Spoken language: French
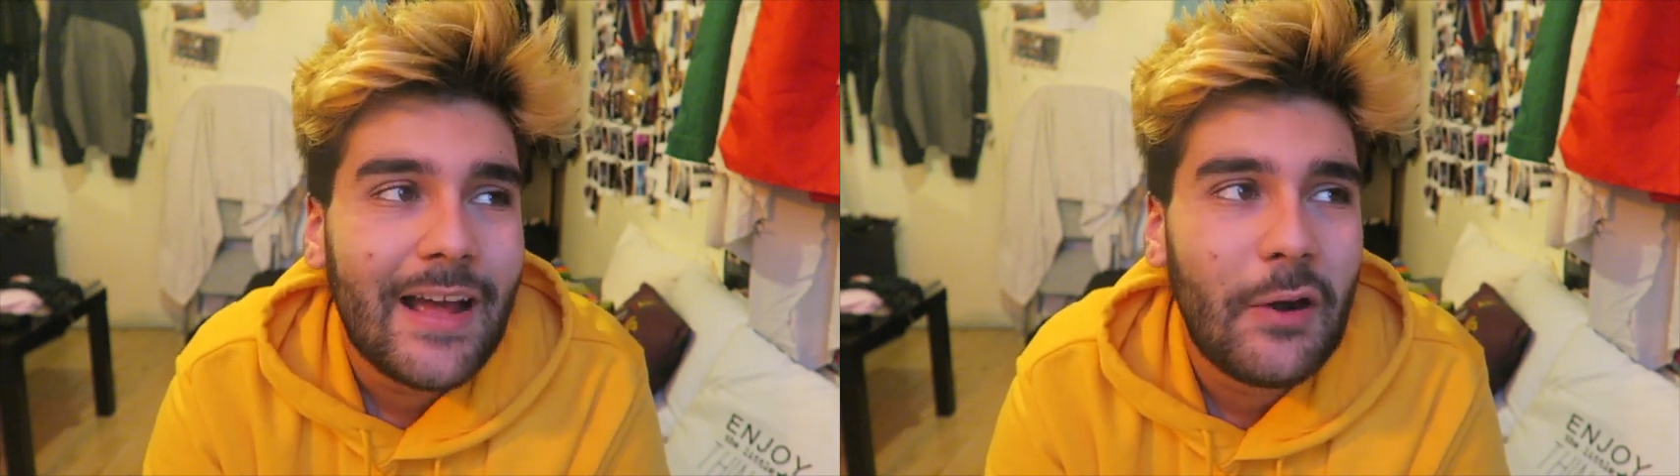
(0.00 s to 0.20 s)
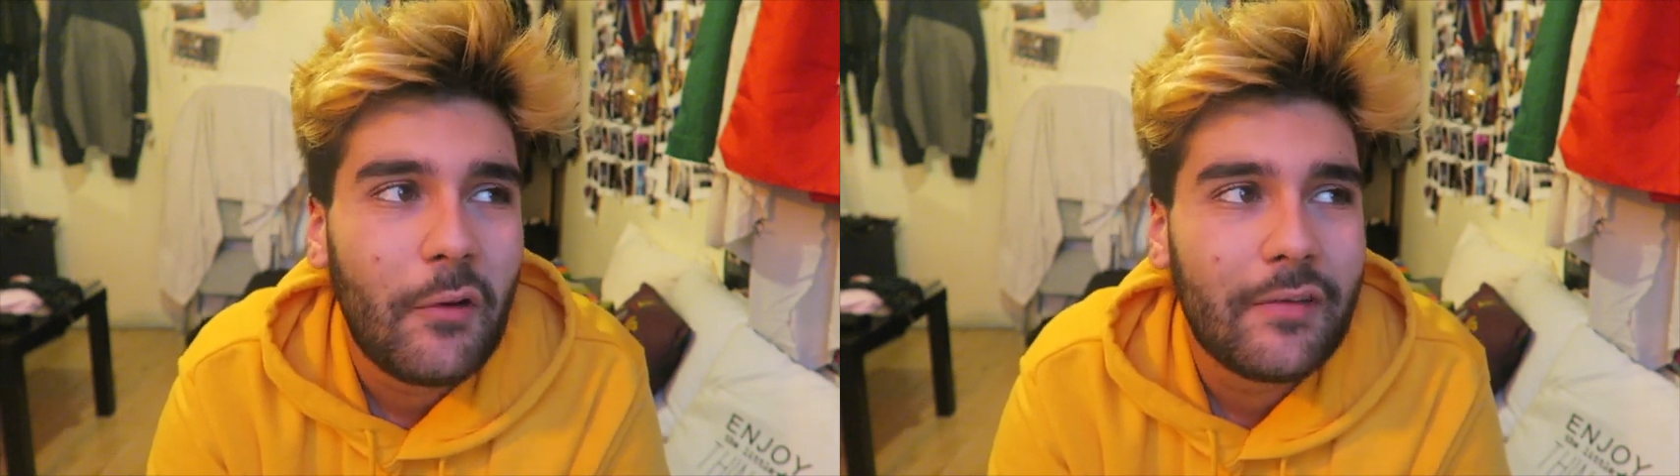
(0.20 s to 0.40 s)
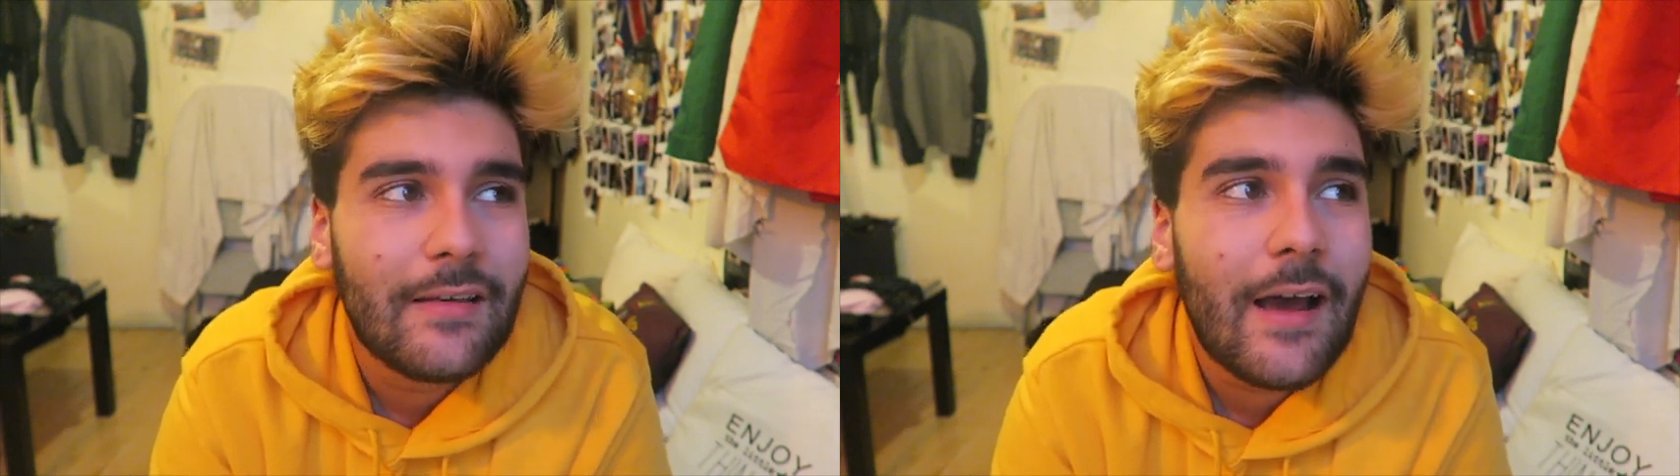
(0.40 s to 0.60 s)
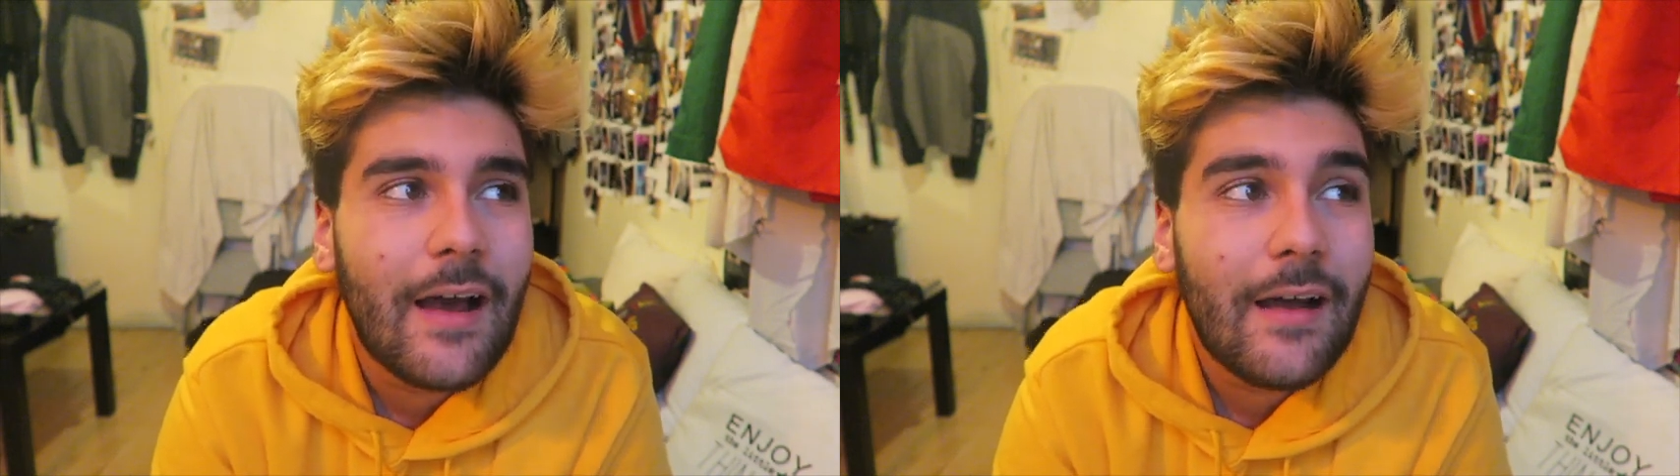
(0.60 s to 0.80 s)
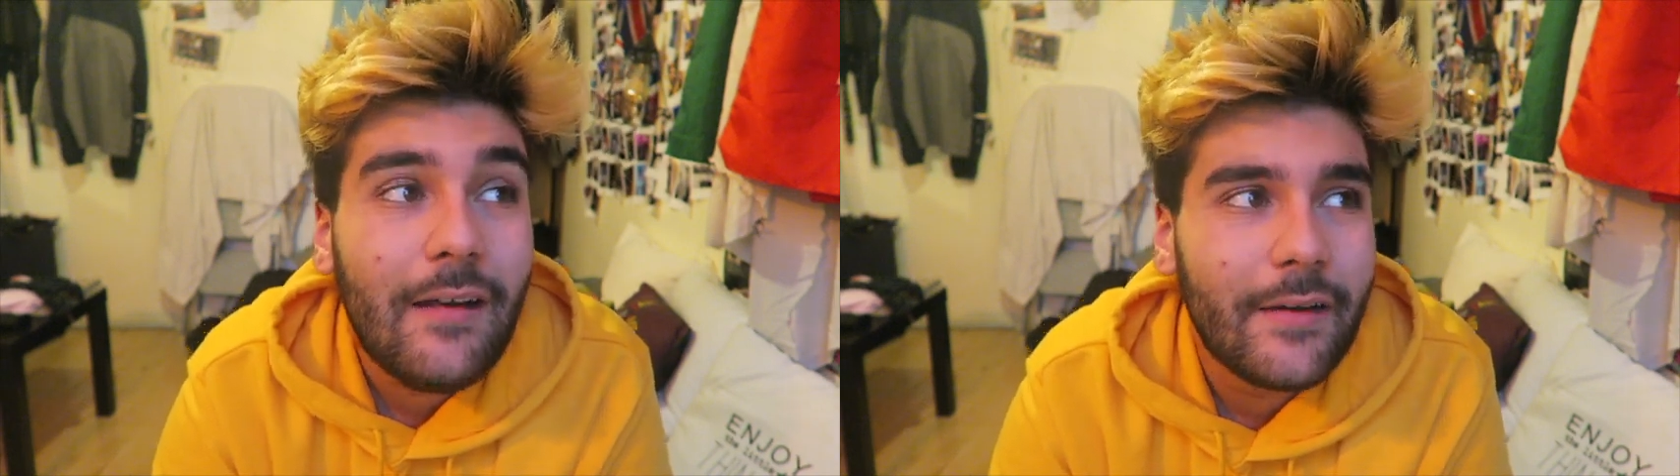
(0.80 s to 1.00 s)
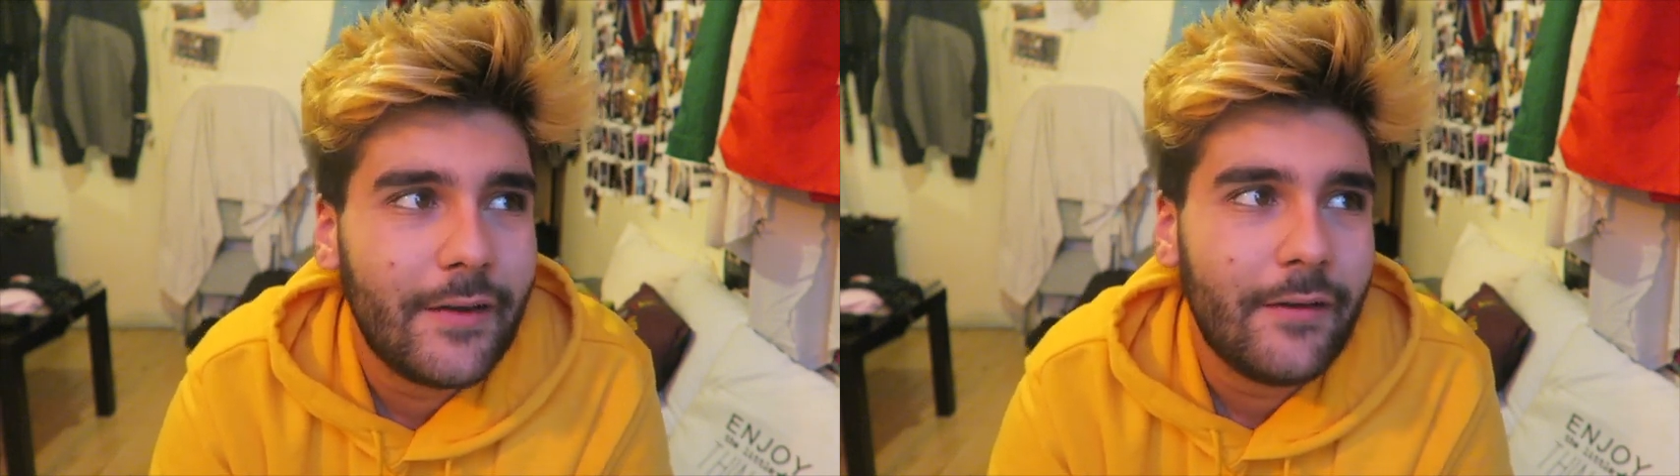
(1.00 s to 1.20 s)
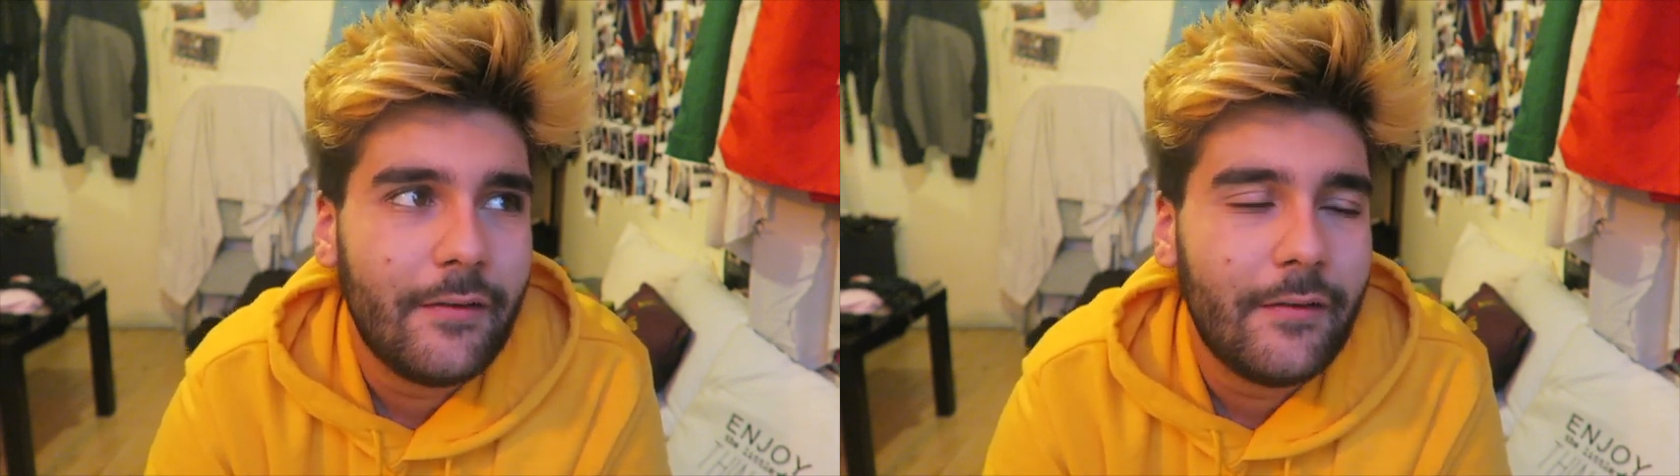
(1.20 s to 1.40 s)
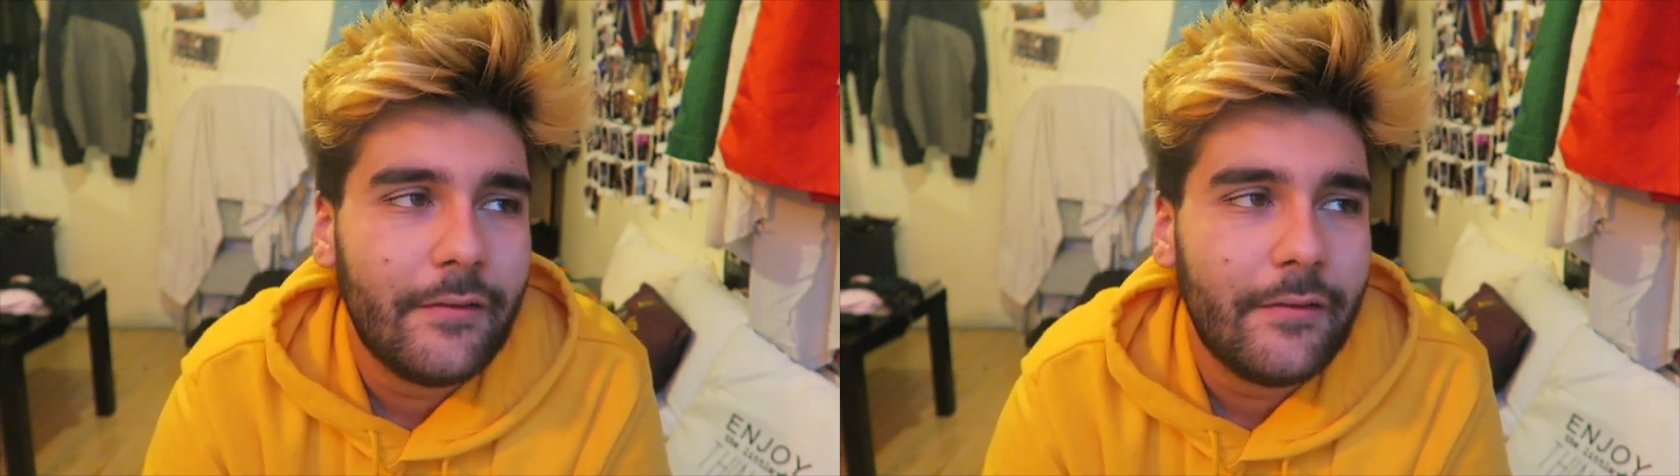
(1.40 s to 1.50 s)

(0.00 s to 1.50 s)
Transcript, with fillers: Alors Zara, euh,